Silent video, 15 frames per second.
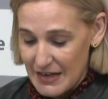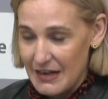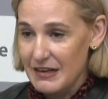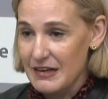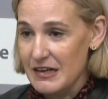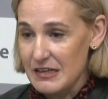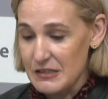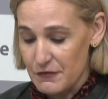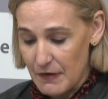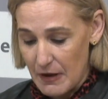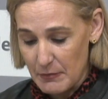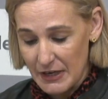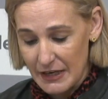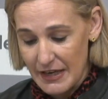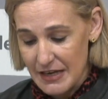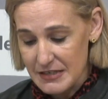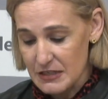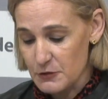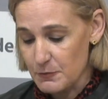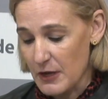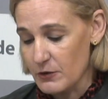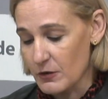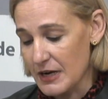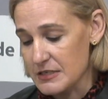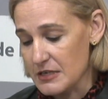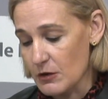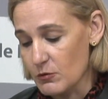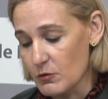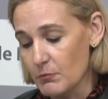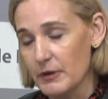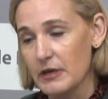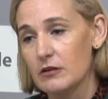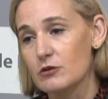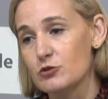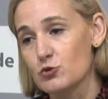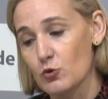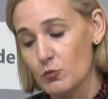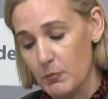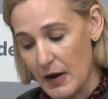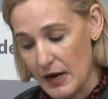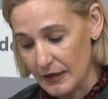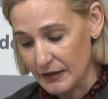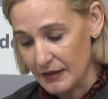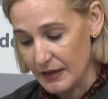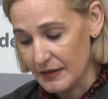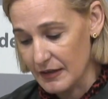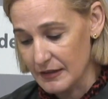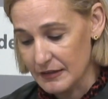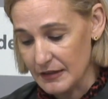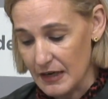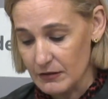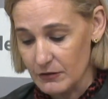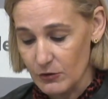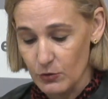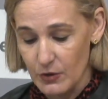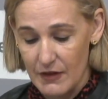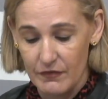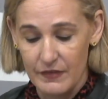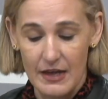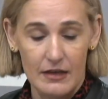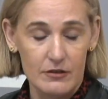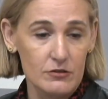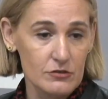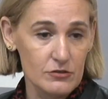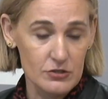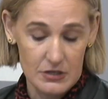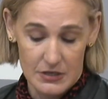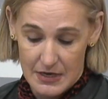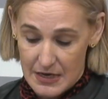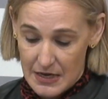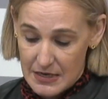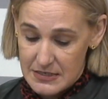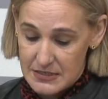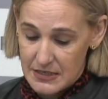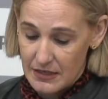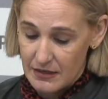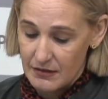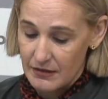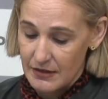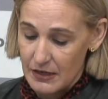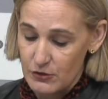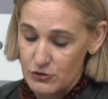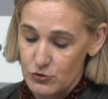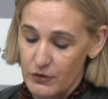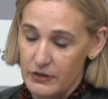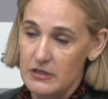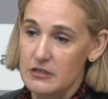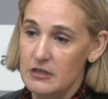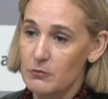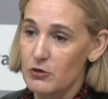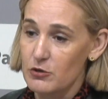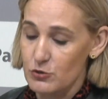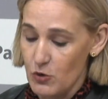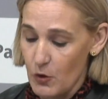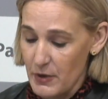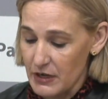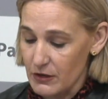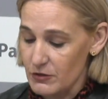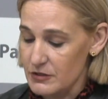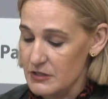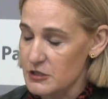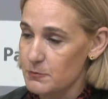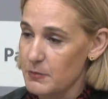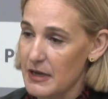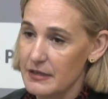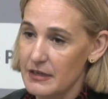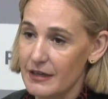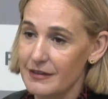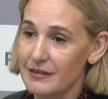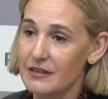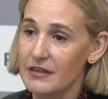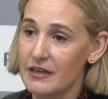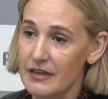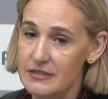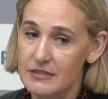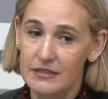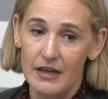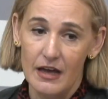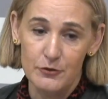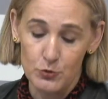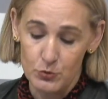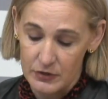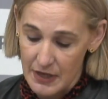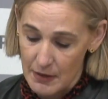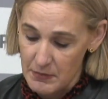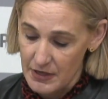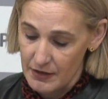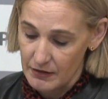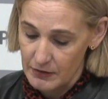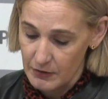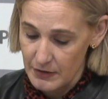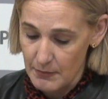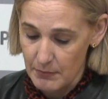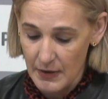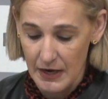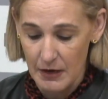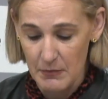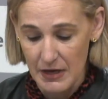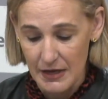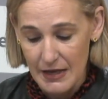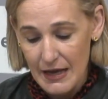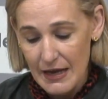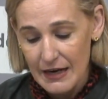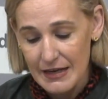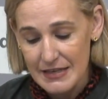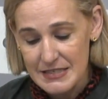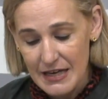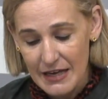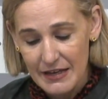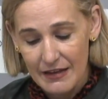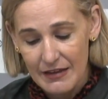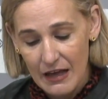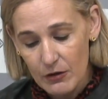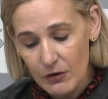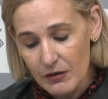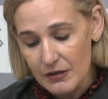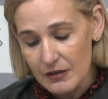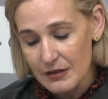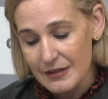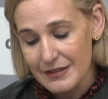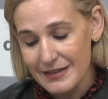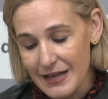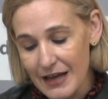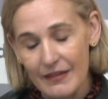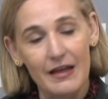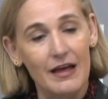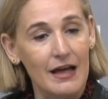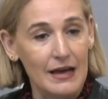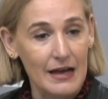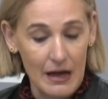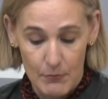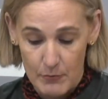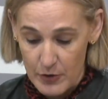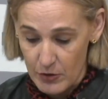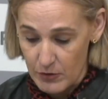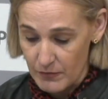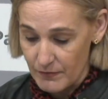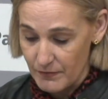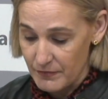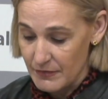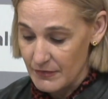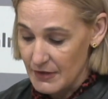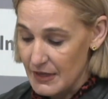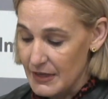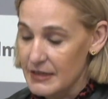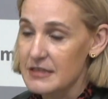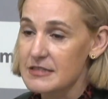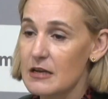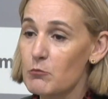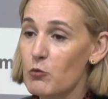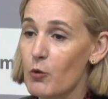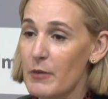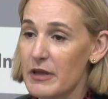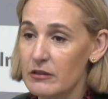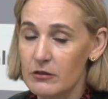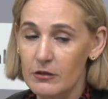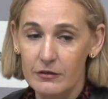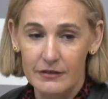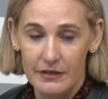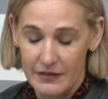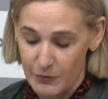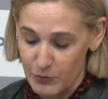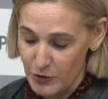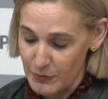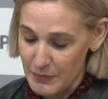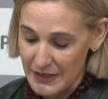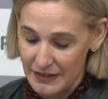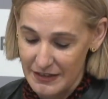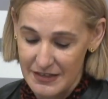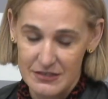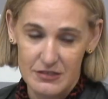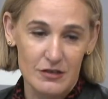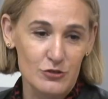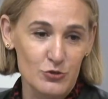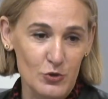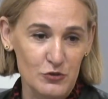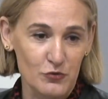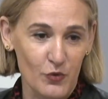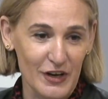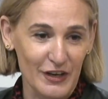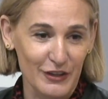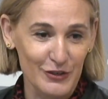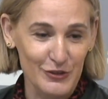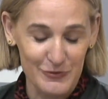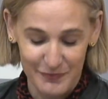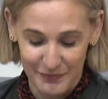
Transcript: Las familias españolas han cumplido su parte del trato durante años sin que los sucesivos gobiernos de España ni este ayuntamiento de Palma les haya dado nada a cambio. Y es el momento de devolverles su esfuerzo.